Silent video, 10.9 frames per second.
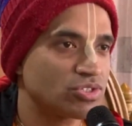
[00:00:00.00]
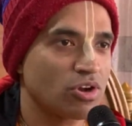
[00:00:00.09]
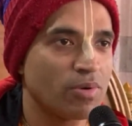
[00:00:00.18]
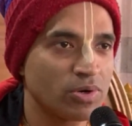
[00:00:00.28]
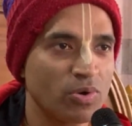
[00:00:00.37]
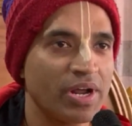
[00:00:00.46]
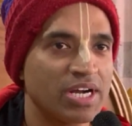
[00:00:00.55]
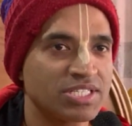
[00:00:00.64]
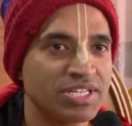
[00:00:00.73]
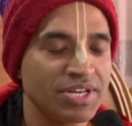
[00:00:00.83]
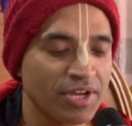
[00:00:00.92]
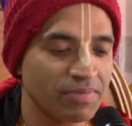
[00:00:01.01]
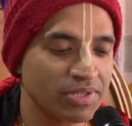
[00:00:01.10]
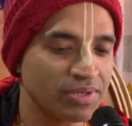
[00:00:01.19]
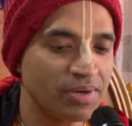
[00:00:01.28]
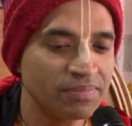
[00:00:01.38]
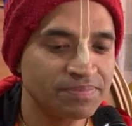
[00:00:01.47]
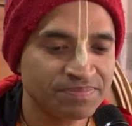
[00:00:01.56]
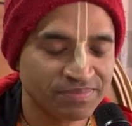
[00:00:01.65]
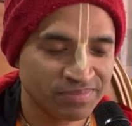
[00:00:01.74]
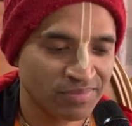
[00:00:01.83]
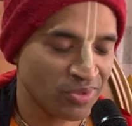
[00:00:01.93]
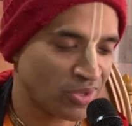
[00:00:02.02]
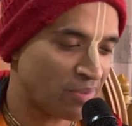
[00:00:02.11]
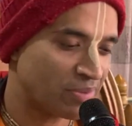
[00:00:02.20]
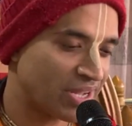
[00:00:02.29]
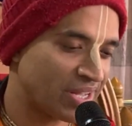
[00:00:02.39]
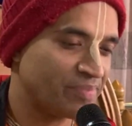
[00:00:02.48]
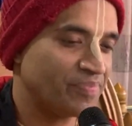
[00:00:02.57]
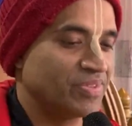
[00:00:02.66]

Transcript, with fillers: শ্রবণ করে আসছেন নিয়মিত তো আমরা